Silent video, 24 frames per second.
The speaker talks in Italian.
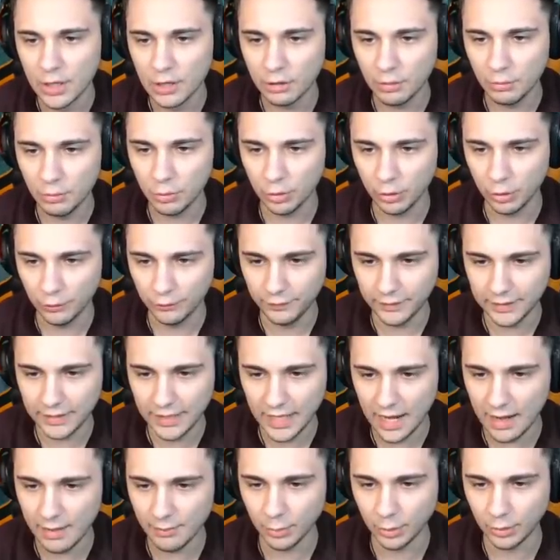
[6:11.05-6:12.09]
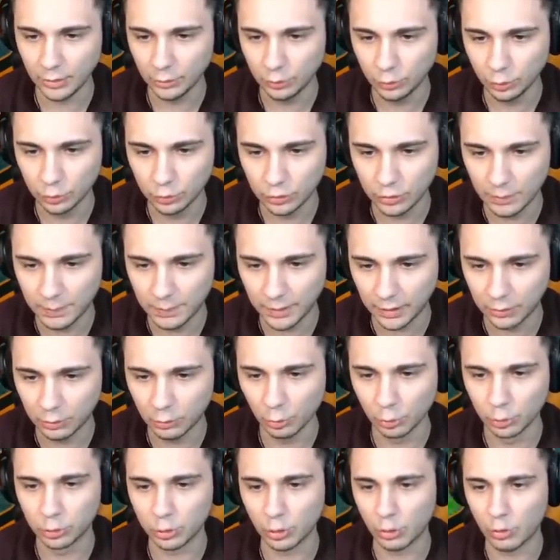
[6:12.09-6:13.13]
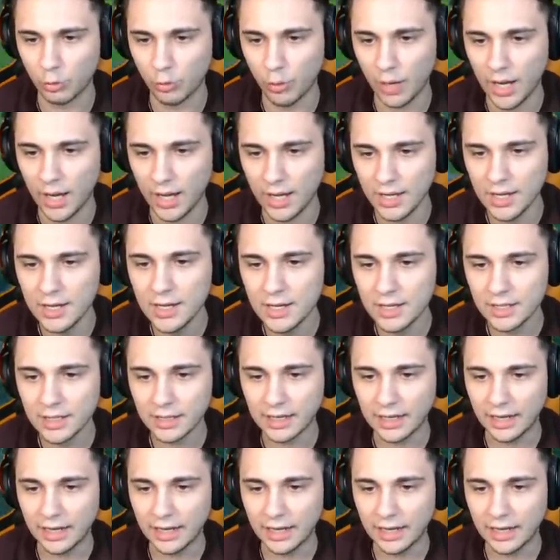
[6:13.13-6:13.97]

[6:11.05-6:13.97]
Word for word: Comunque lo vediamo in tutto e per tutto qua